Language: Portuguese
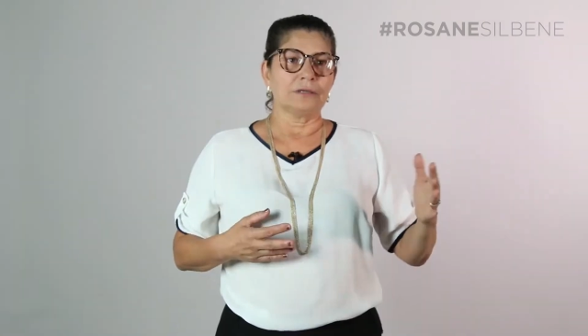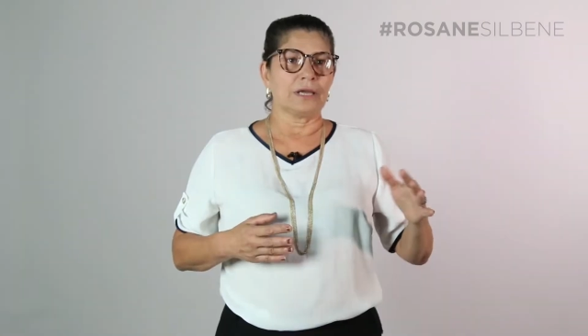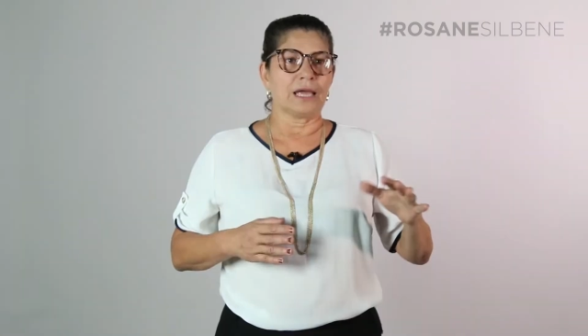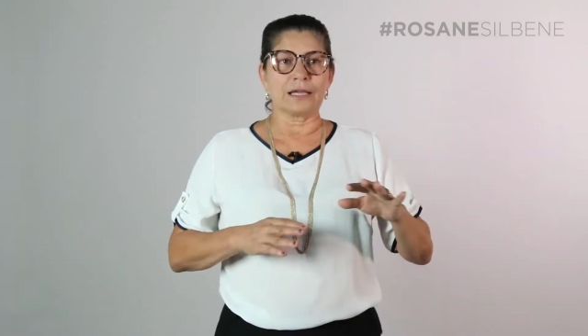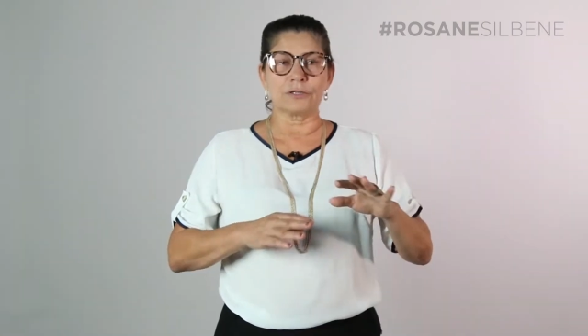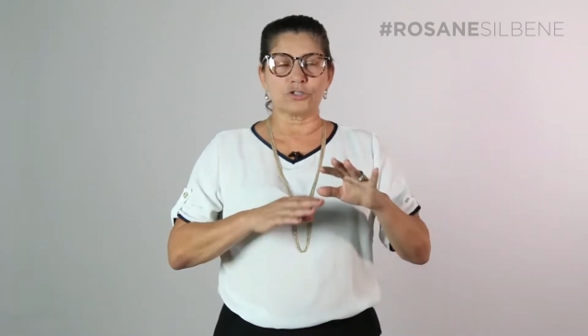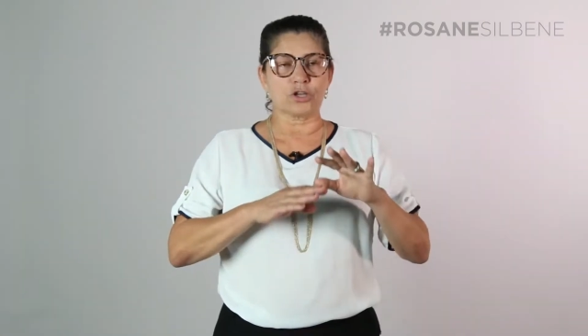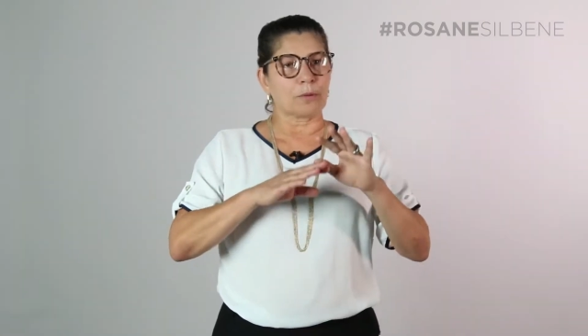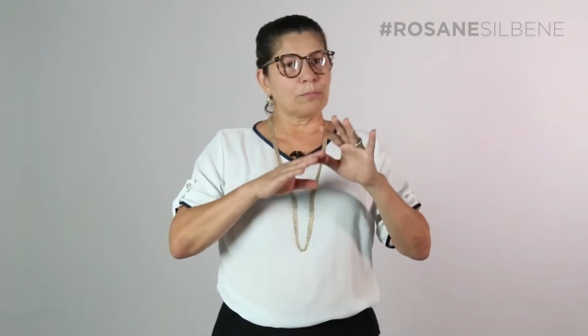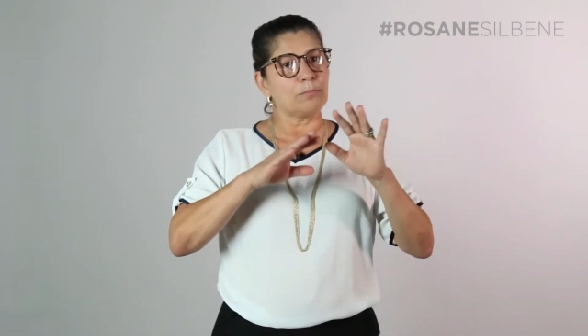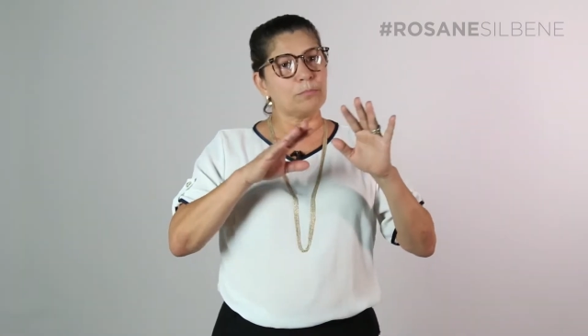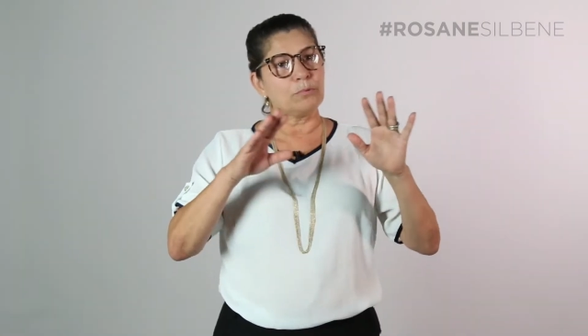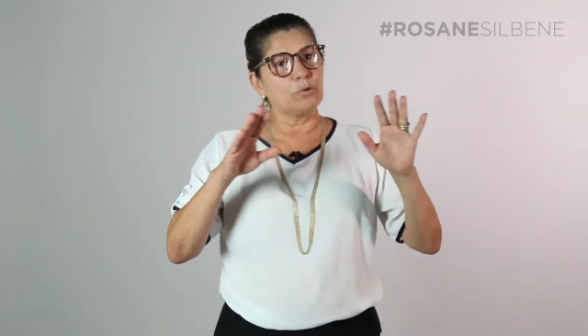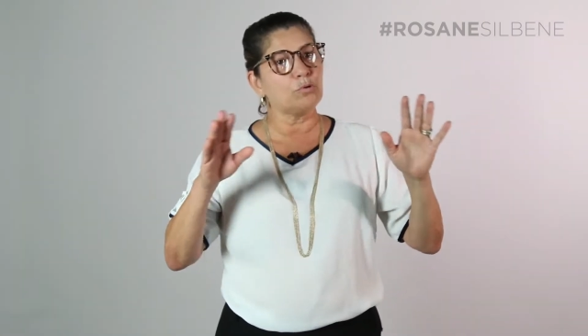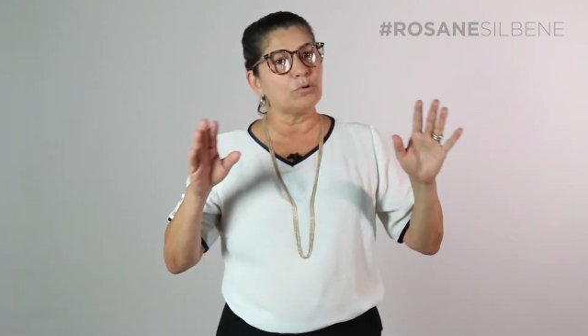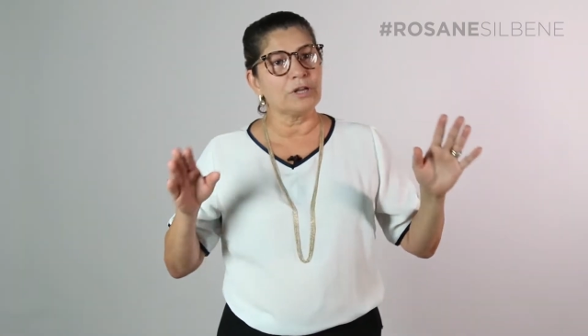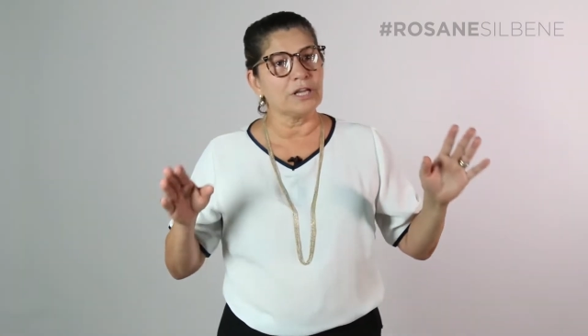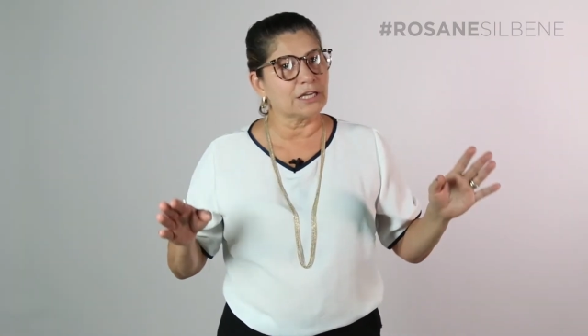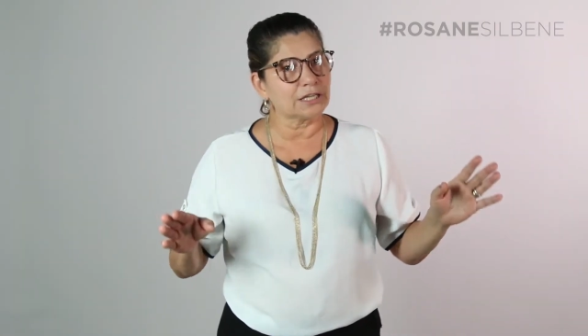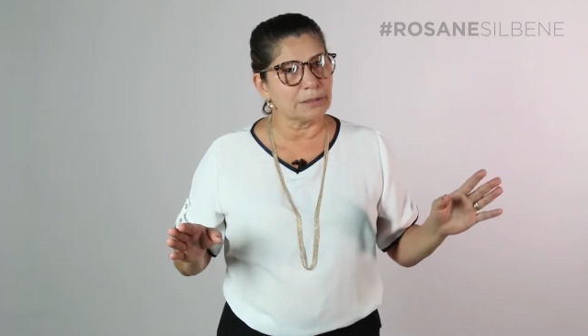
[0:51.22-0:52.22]
é só um
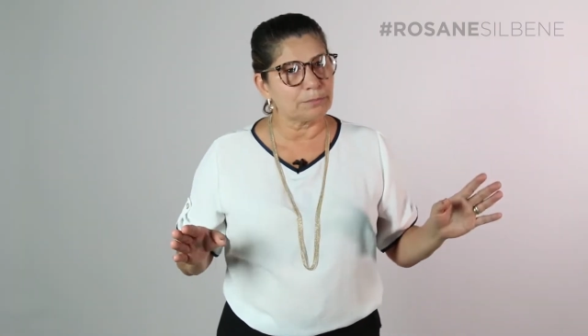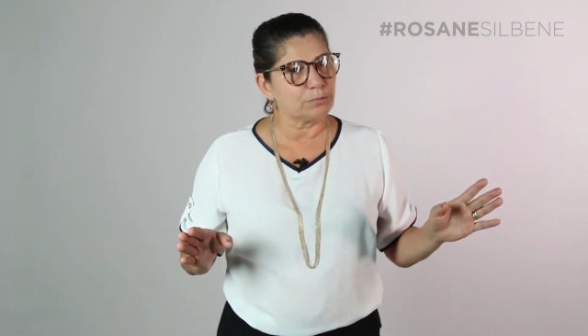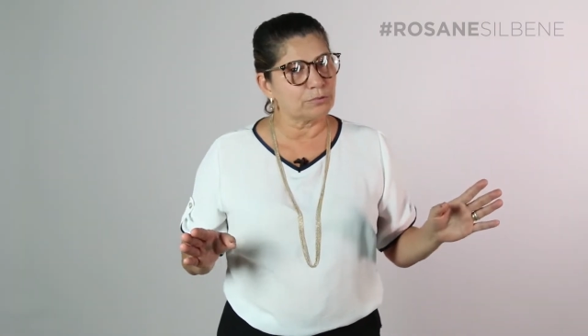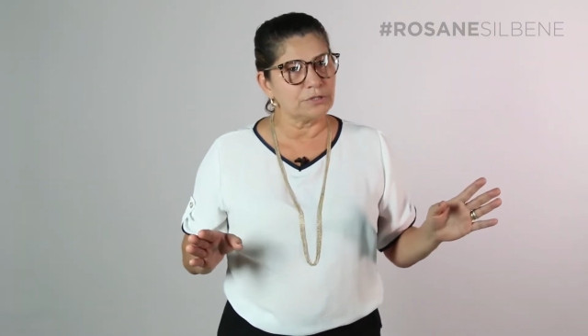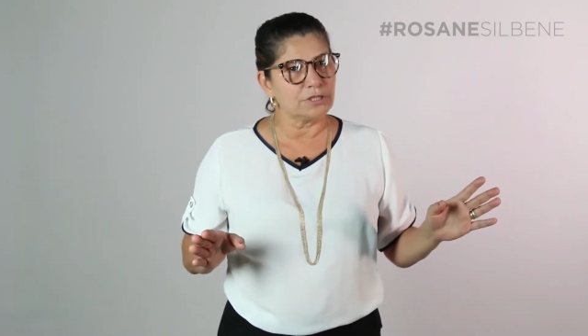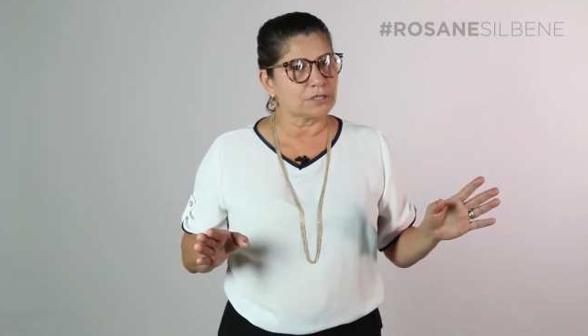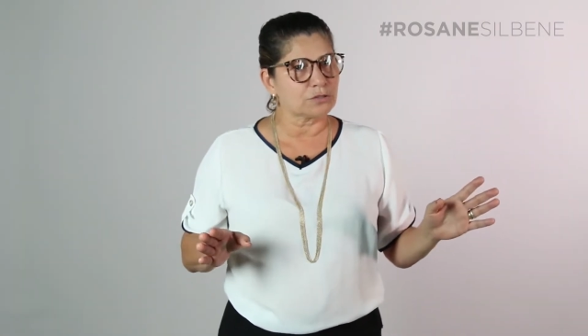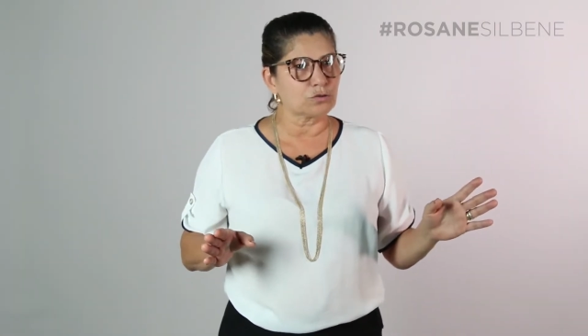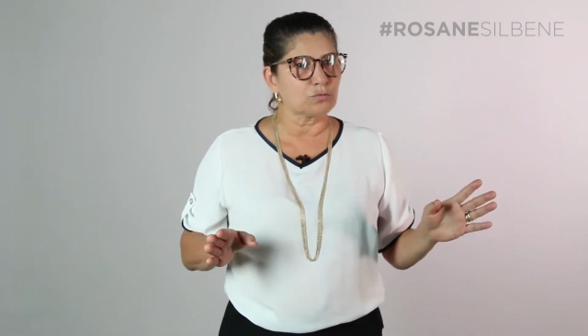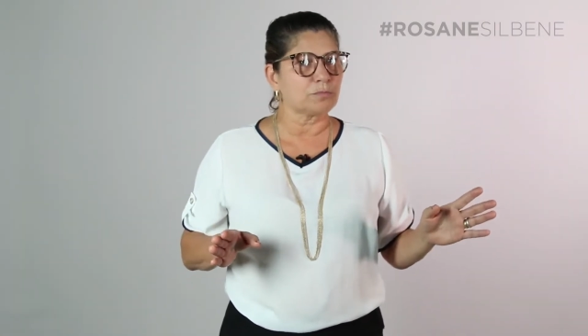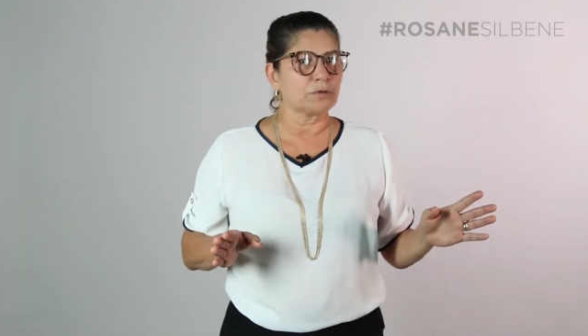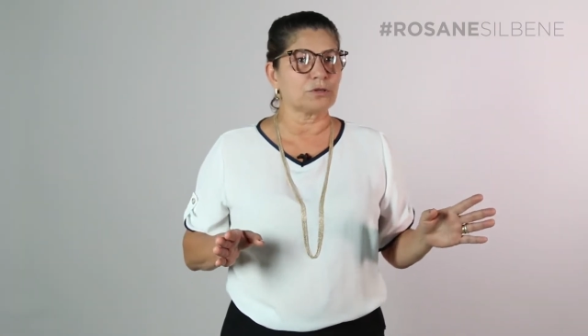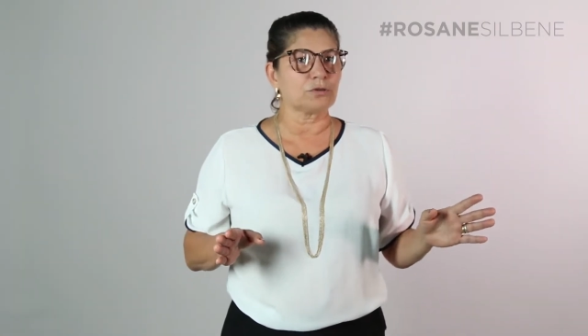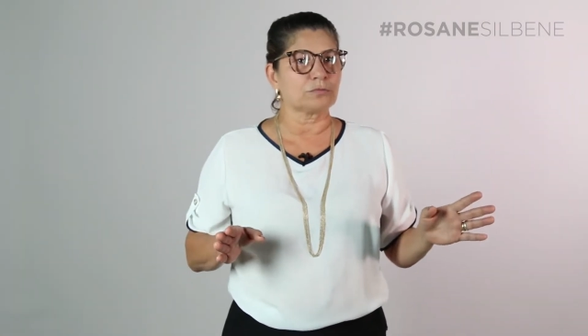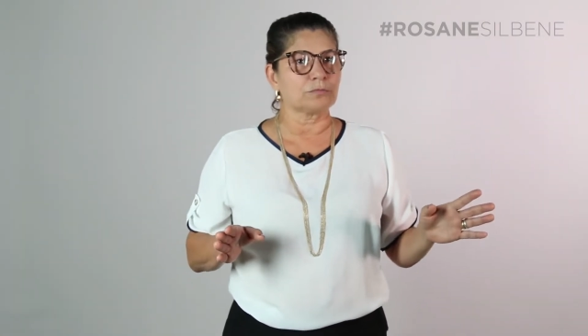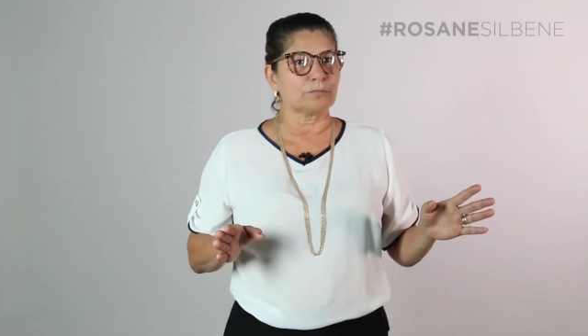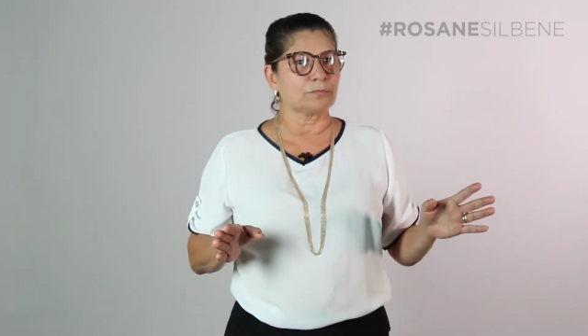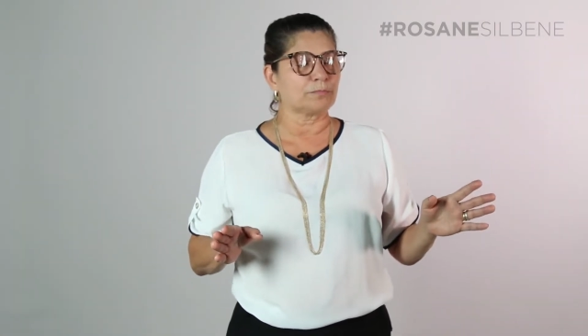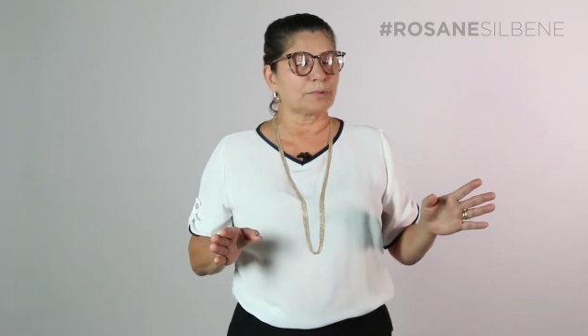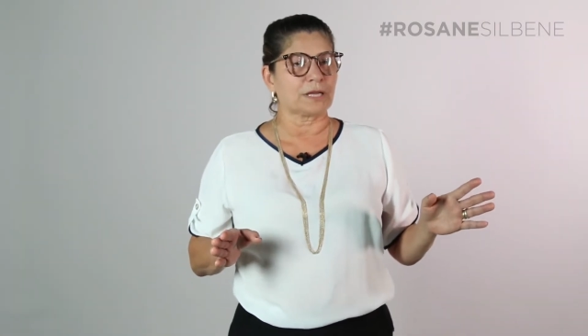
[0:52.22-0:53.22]
guri que podia subir no,
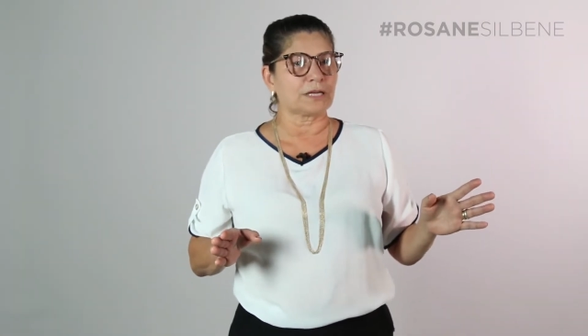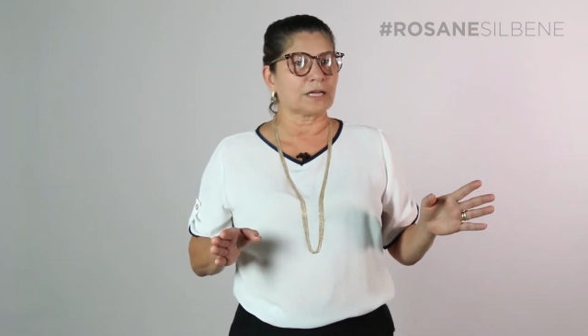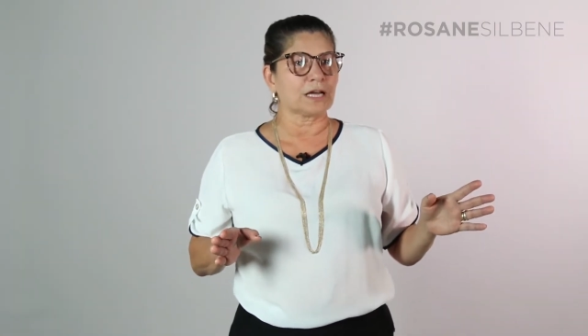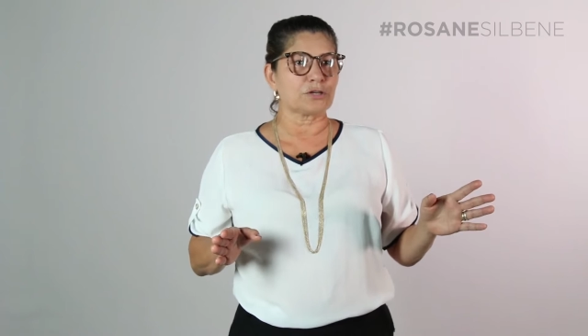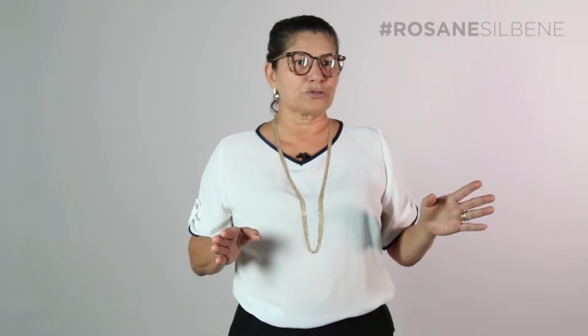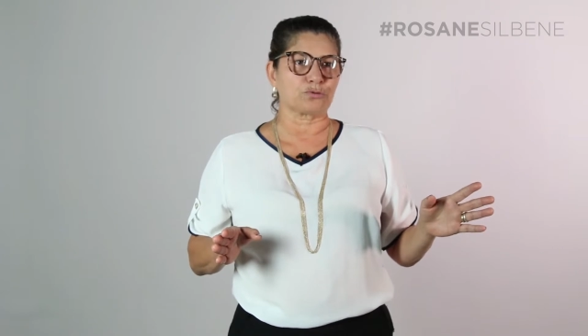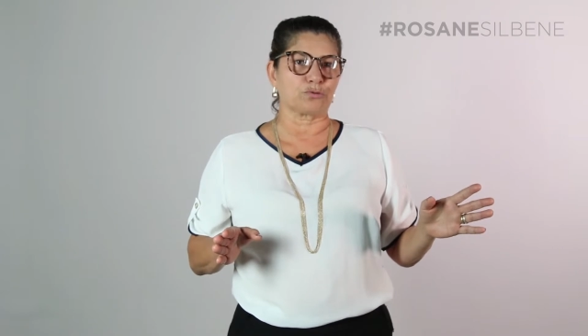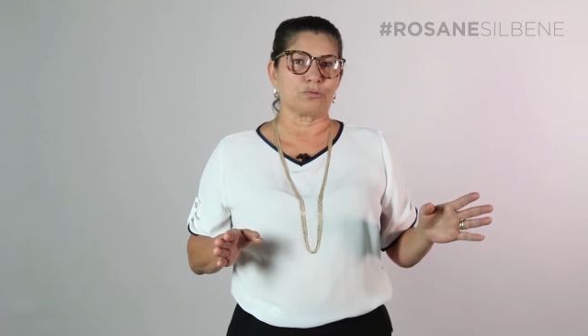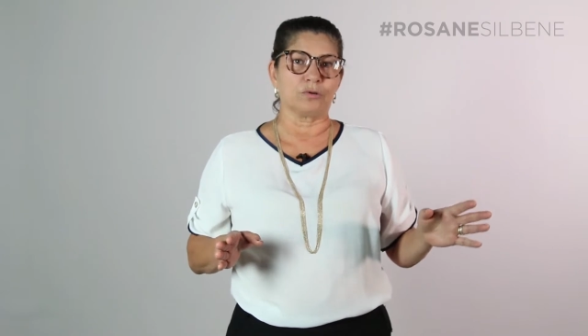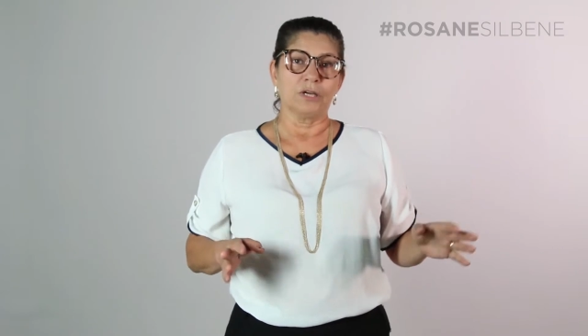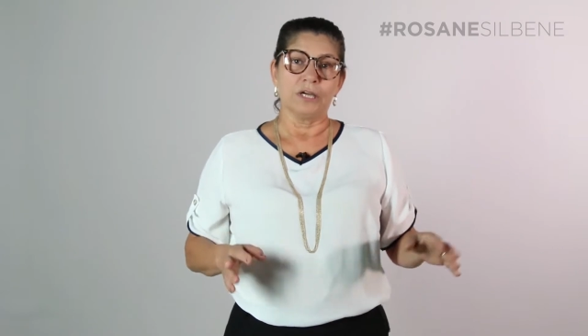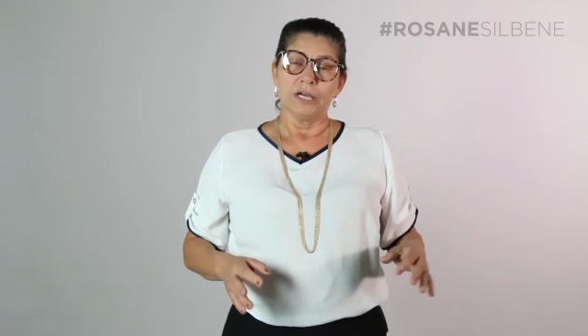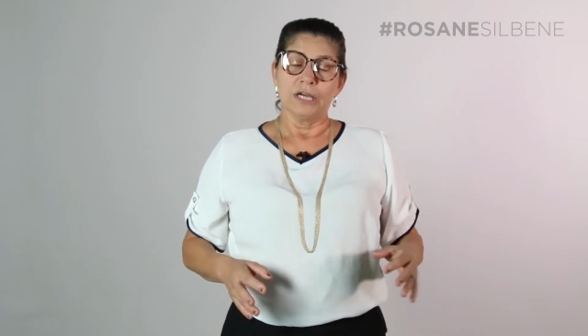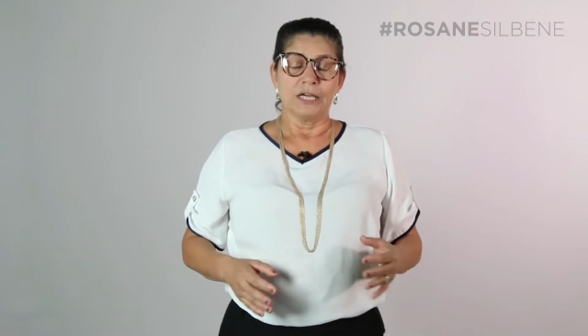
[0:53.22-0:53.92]
no pé de caju.